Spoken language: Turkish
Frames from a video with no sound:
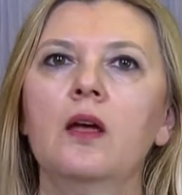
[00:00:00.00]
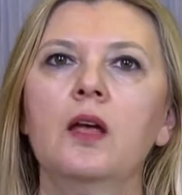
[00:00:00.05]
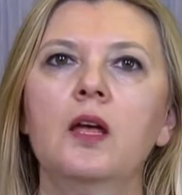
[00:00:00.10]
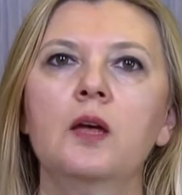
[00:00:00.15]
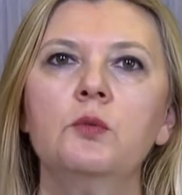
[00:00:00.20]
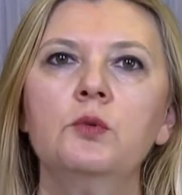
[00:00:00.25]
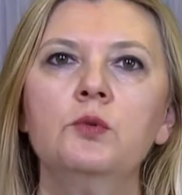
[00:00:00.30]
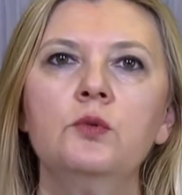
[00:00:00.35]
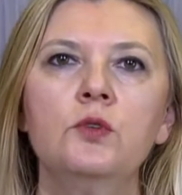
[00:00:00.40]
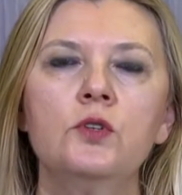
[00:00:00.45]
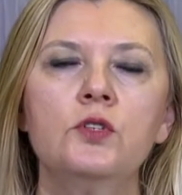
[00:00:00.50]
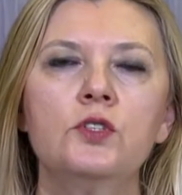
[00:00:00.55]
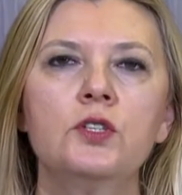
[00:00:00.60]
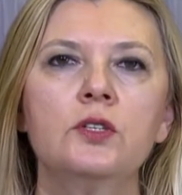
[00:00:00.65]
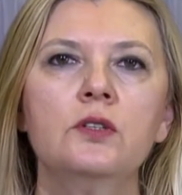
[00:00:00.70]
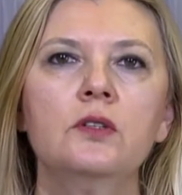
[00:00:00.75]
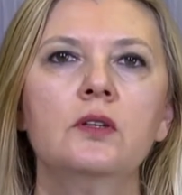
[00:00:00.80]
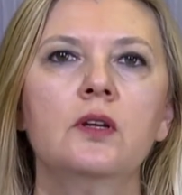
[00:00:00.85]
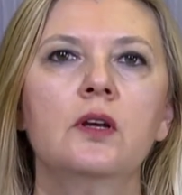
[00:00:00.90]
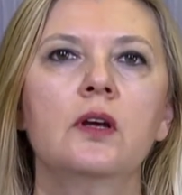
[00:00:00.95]
Ee, bunun
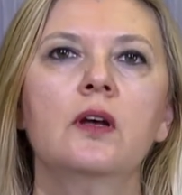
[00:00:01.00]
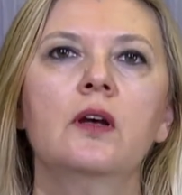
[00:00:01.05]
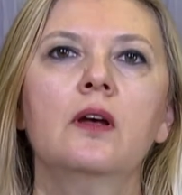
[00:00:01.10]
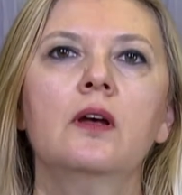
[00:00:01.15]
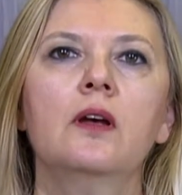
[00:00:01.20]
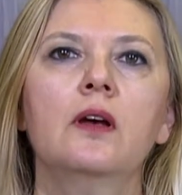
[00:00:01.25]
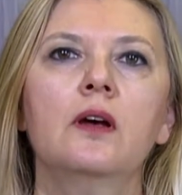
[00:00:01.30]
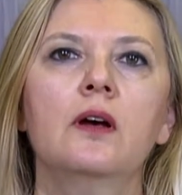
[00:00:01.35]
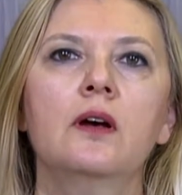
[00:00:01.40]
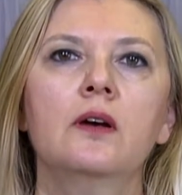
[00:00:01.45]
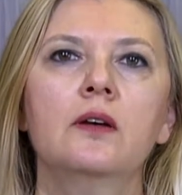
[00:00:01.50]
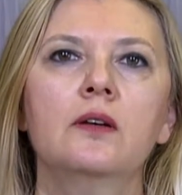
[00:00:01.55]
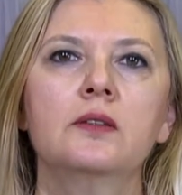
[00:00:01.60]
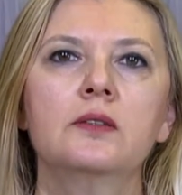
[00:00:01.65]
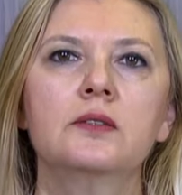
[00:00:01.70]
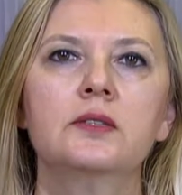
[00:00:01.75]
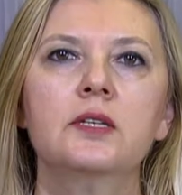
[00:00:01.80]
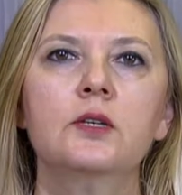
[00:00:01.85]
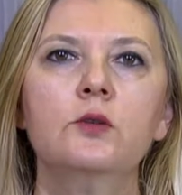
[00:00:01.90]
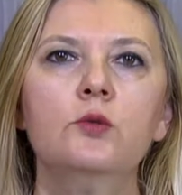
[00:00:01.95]
için
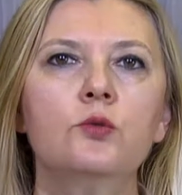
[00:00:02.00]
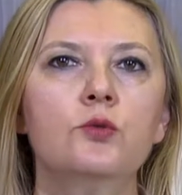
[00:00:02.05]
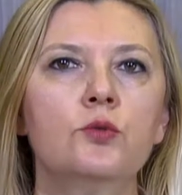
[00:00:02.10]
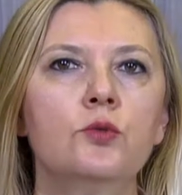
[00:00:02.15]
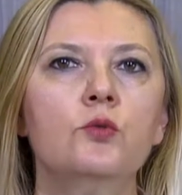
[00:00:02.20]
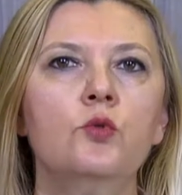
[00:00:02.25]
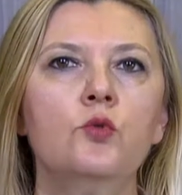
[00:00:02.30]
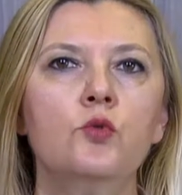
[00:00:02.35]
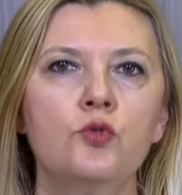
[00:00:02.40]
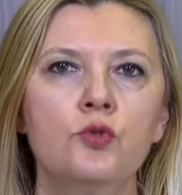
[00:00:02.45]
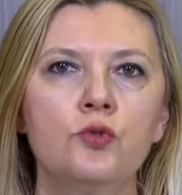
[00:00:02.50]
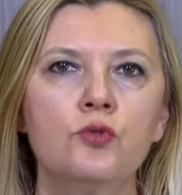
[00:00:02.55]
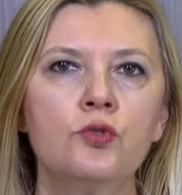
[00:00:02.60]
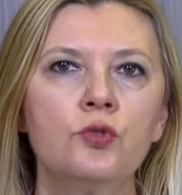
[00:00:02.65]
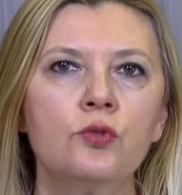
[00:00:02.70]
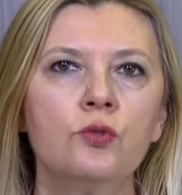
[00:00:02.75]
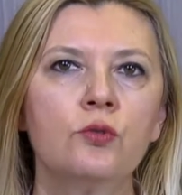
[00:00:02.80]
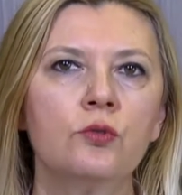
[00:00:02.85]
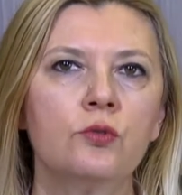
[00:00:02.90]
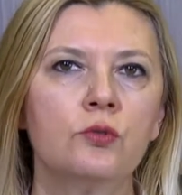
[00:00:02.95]
siklusun 3.
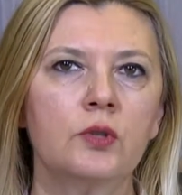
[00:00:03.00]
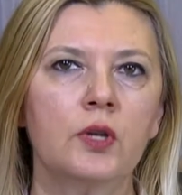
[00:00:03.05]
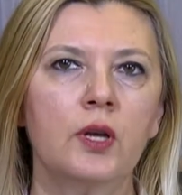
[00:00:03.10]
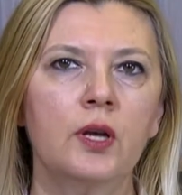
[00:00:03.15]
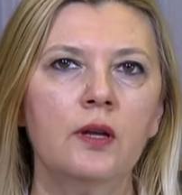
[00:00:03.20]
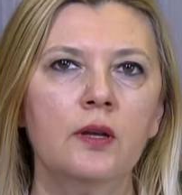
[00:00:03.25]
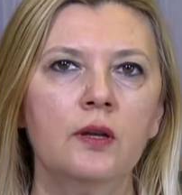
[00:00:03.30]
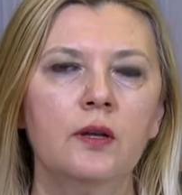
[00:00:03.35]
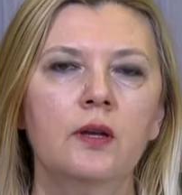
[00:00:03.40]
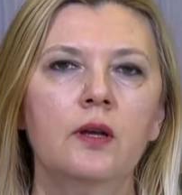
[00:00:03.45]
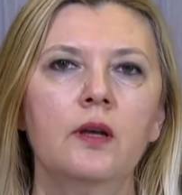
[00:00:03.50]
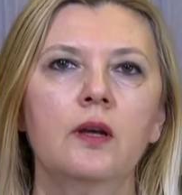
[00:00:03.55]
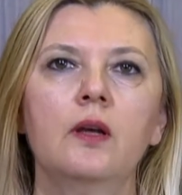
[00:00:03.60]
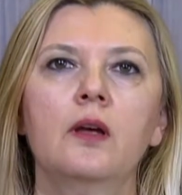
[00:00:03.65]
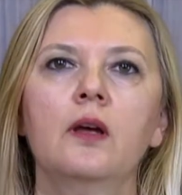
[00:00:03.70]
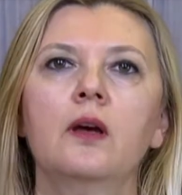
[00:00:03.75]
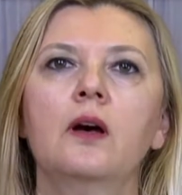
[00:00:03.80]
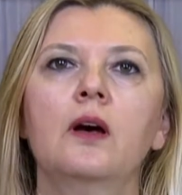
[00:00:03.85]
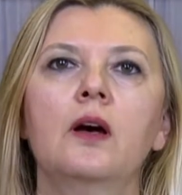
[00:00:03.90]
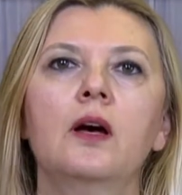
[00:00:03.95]
gününde
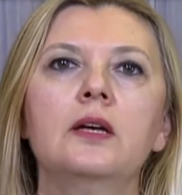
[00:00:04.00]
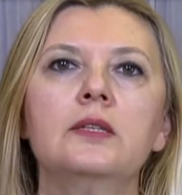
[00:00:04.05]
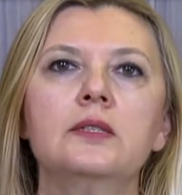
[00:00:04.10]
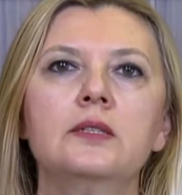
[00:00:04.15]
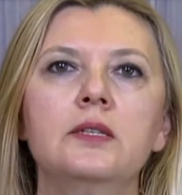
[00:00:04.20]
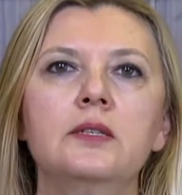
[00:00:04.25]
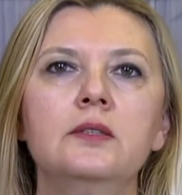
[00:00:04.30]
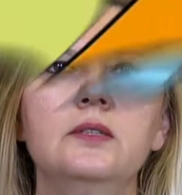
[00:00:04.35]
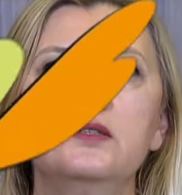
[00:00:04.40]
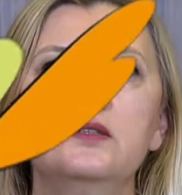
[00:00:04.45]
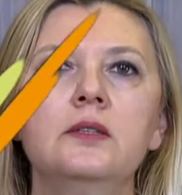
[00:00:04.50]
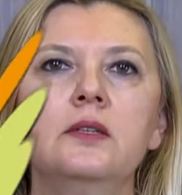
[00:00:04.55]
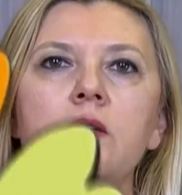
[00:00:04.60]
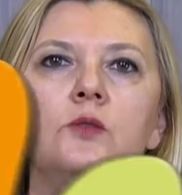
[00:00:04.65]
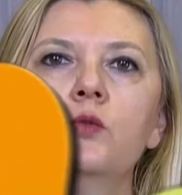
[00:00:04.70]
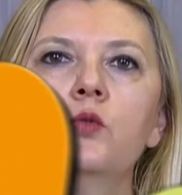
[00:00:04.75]
hastanın